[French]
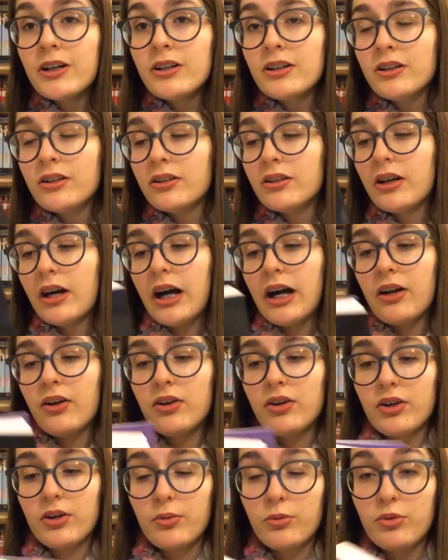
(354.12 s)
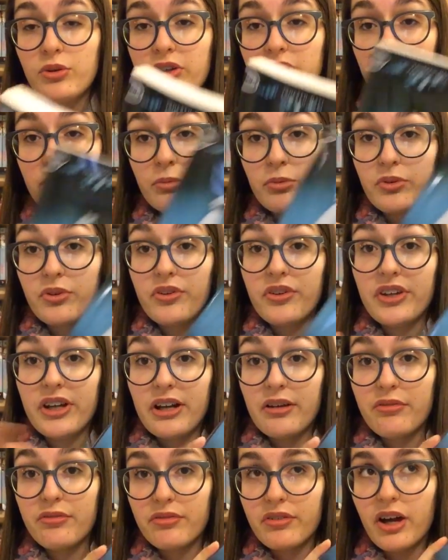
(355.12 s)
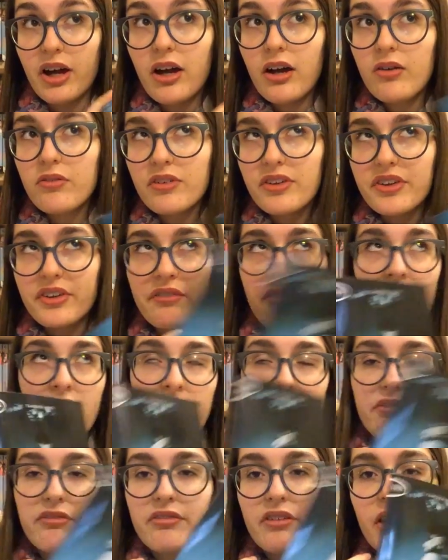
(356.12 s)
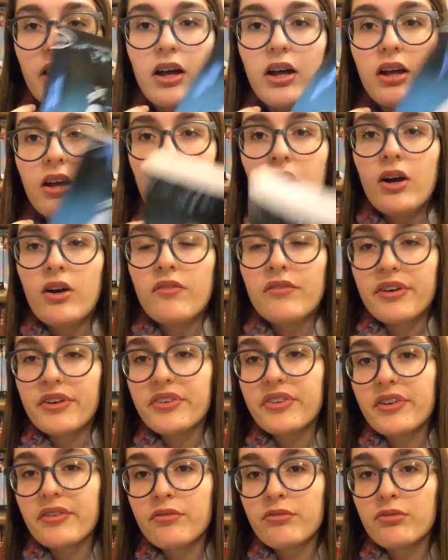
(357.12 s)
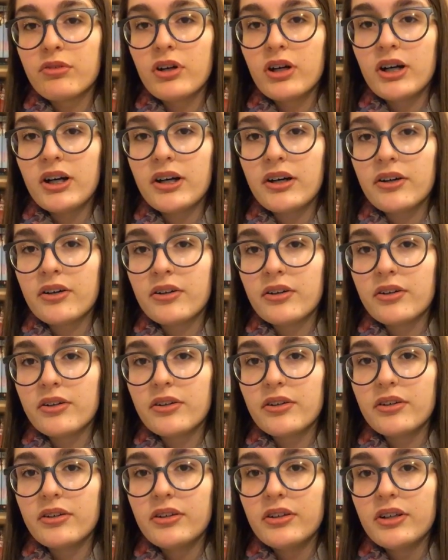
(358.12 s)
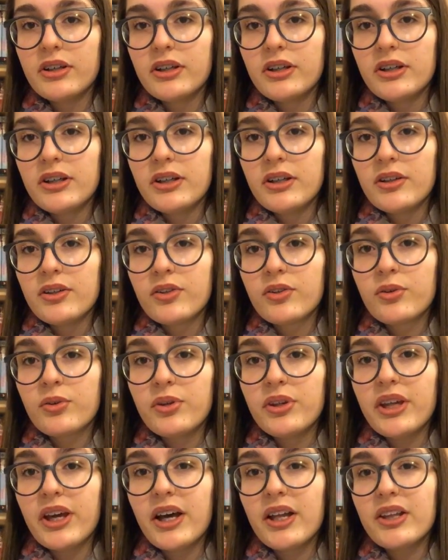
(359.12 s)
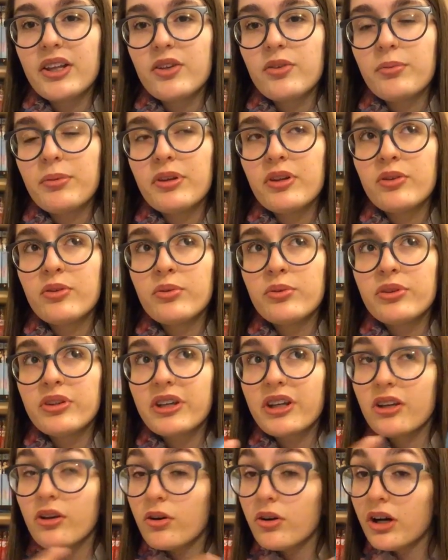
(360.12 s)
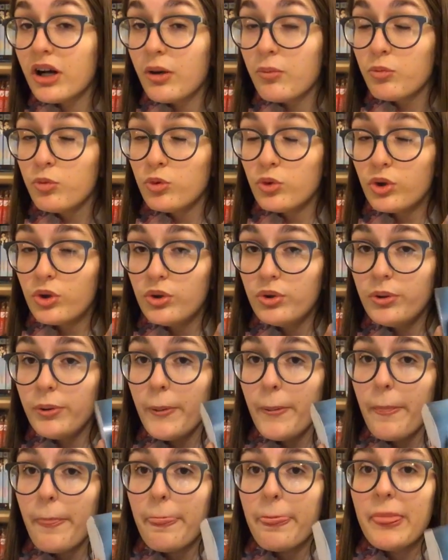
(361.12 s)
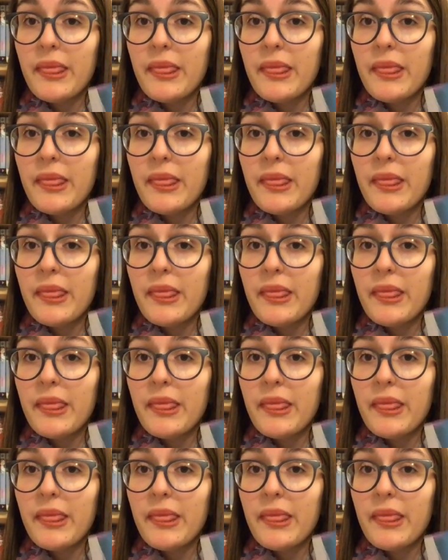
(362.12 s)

Euh, alors oui, c'est la fin, on va savoir la fin, on va savoir ce qu'il y a un espèce de triangle amoureux